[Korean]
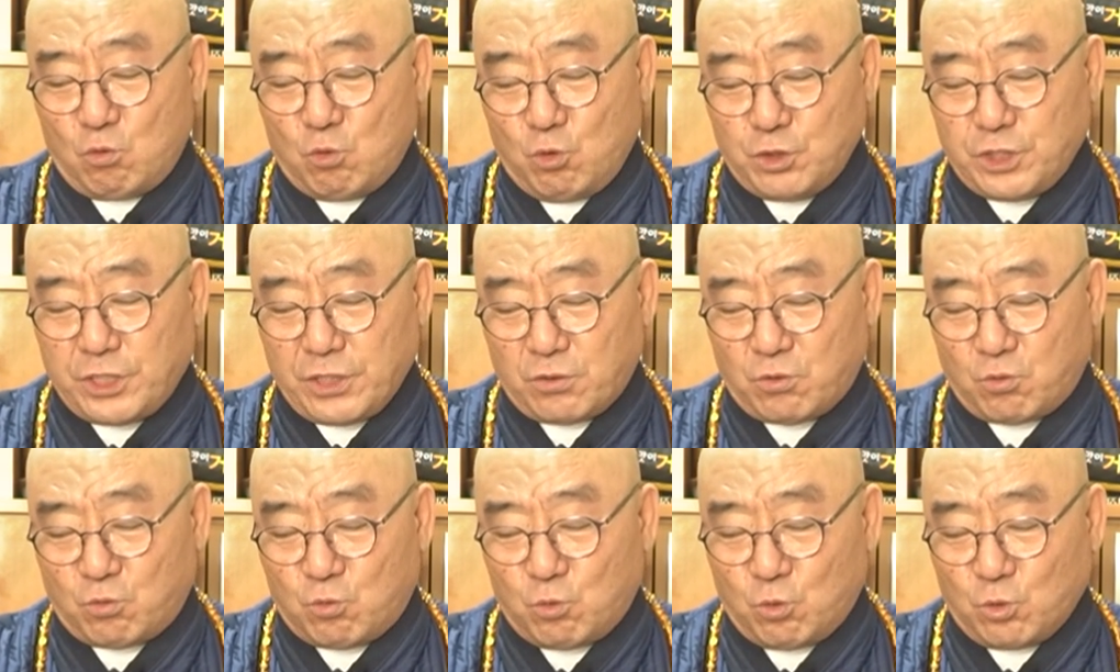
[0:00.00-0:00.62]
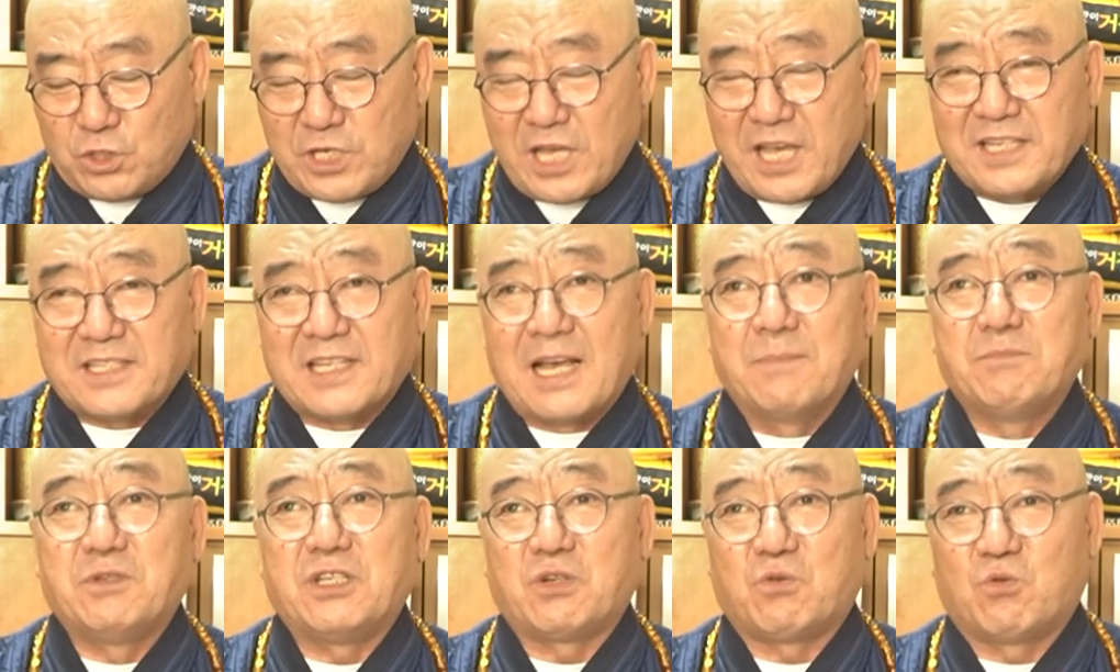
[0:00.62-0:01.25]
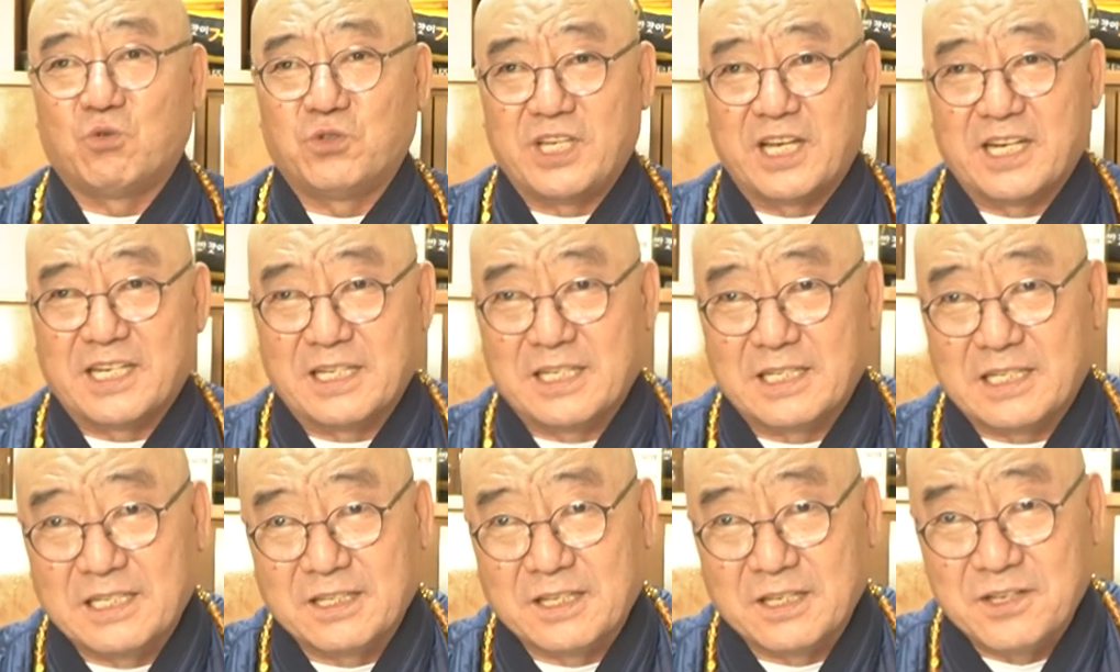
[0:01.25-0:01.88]
99세 39세
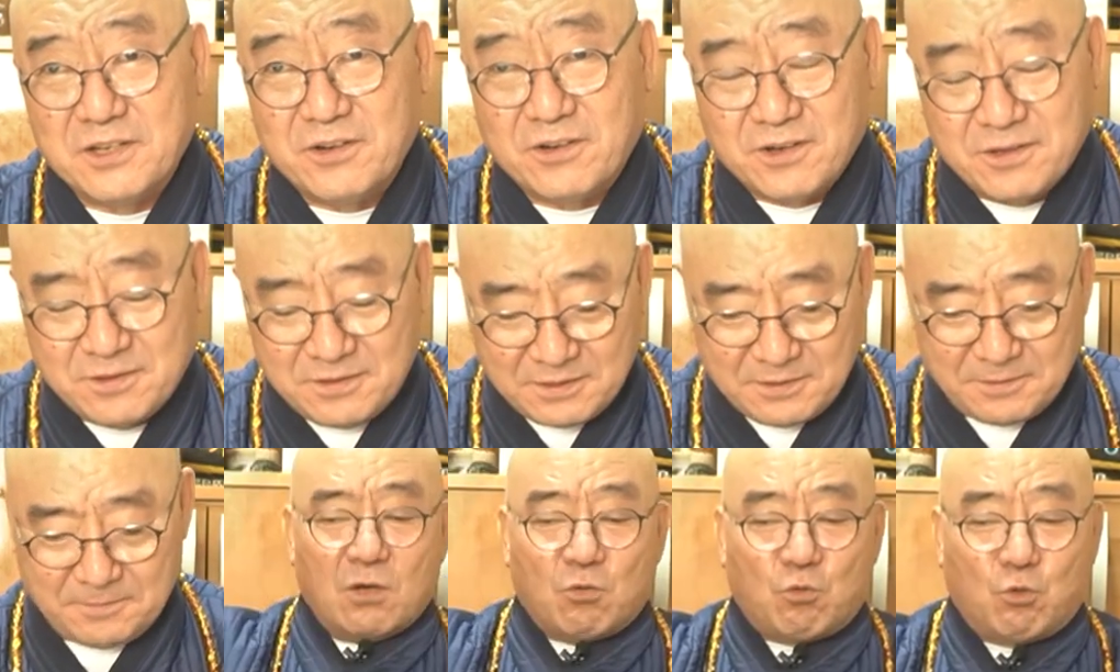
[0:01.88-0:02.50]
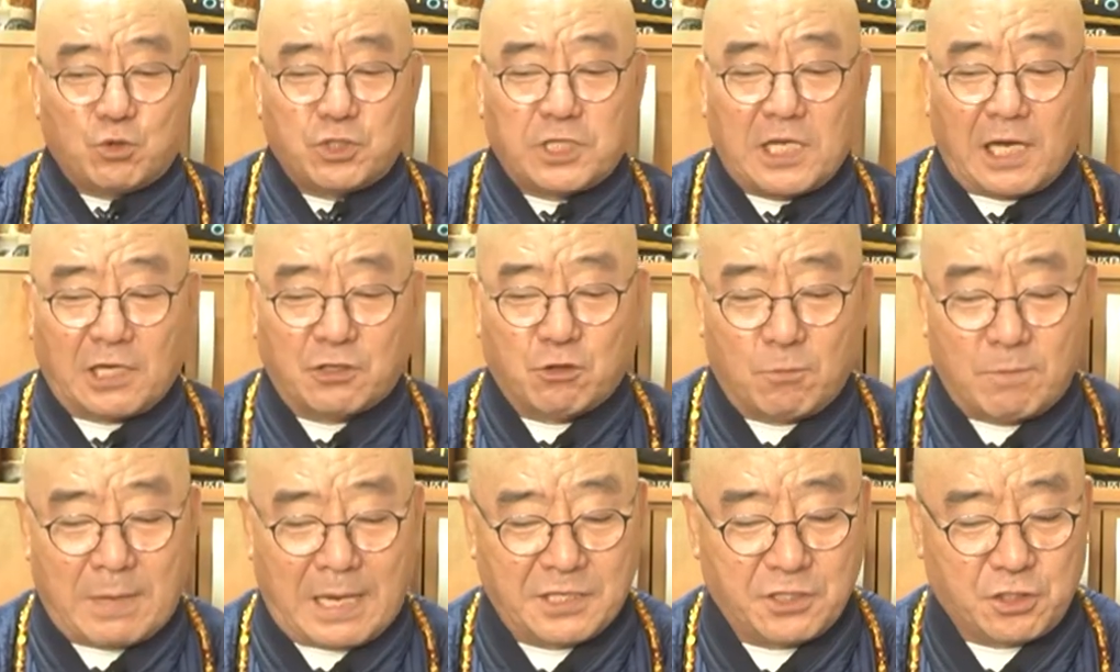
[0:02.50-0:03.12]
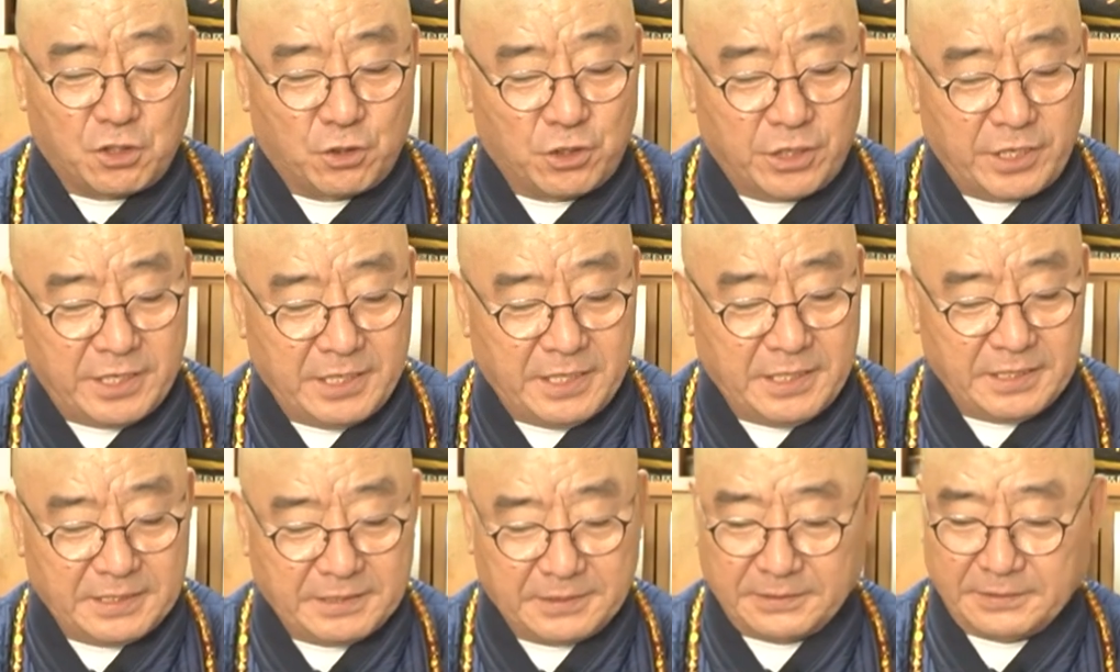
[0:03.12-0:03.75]
그렇거든요 구자가 좀 많죠
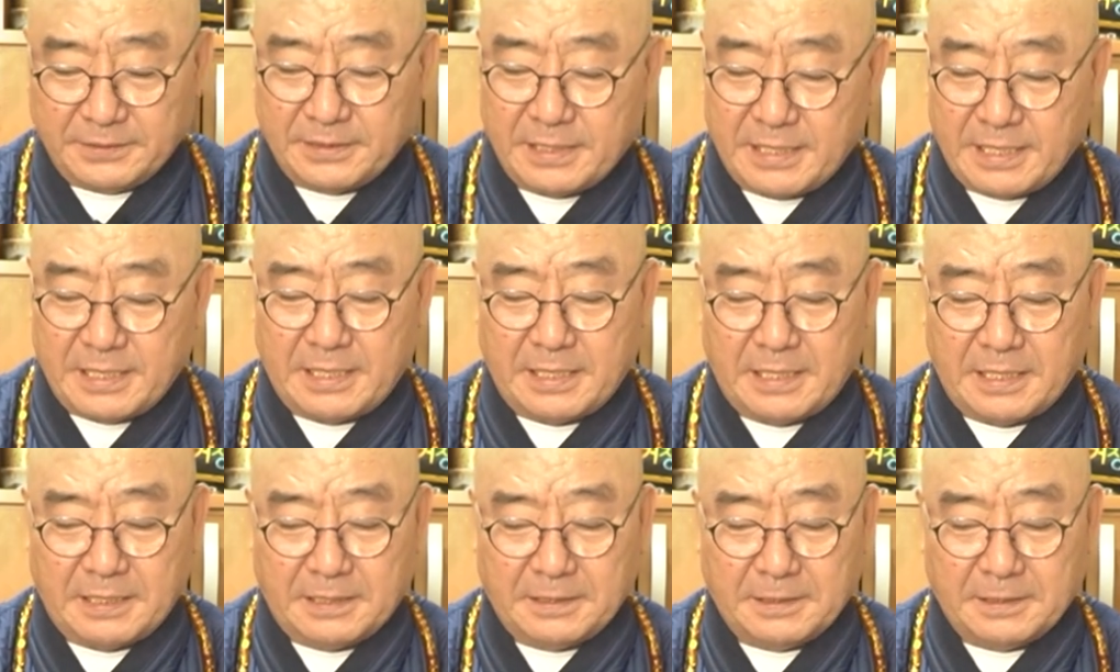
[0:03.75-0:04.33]
이? 네. 예.